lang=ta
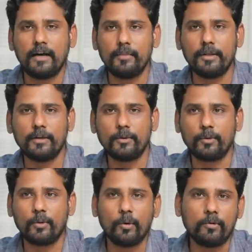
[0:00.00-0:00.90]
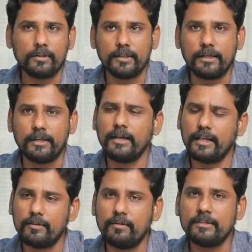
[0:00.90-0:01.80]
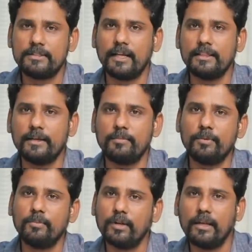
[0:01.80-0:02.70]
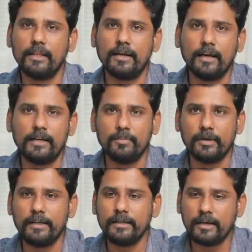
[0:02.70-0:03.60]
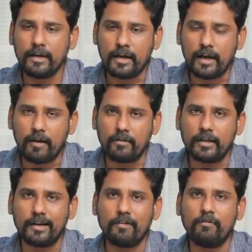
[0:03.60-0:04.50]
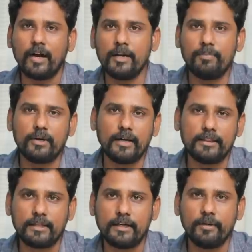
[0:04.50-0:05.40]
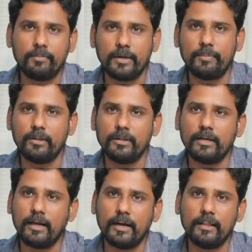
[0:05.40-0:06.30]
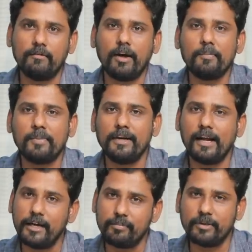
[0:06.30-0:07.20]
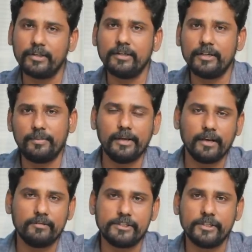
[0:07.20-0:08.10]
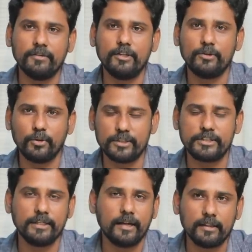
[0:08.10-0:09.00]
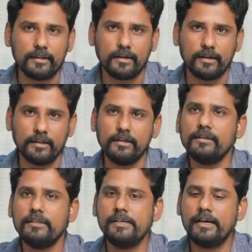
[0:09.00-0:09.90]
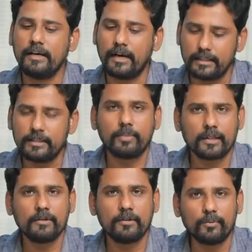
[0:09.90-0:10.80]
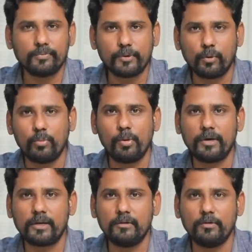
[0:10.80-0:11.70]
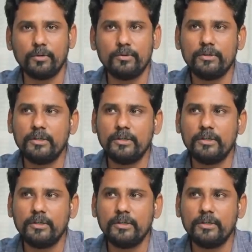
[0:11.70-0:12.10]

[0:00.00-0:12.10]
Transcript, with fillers: அப்படிங்கிற ஒரு கோவம் வந்து இருக்குது அது சாத்தியப்படும் போதெல்லாம் அதை காலி பண்ணி அவங்களுக்கான வாய்ப்புகளை தட்டி பறிப்பது அல்லது வாய்ப்புகளை அழிப்பது இப்படியான விஷயம் வந்து தொடர்ச்சியாக நடந்துகிட்ருக்கிறது இருக்கிறது அது இந்த படத்தில் வரும் ஒரு மொமெண்ட்டில் வரும்